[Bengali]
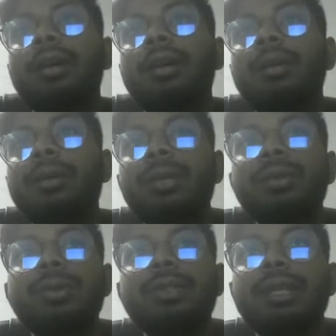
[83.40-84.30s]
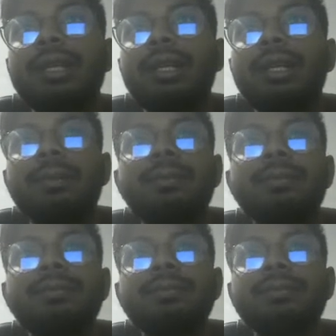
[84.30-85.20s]
আমরা একটু নিচে গেলাম
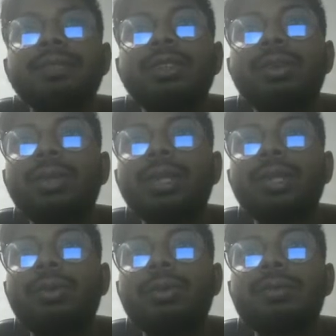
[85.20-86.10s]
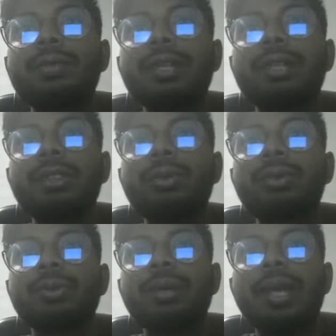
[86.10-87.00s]
কিন্তু এদের ওয়েবসাইটে
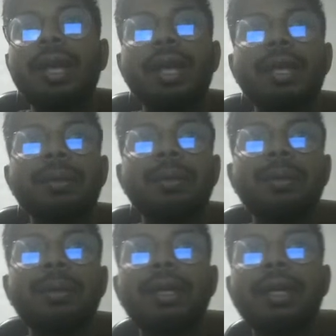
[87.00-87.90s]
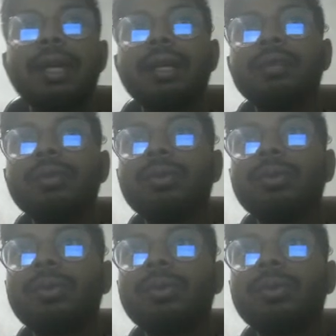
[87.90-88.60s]
সবসময় একইভাবে লেখা যেটুকুলোই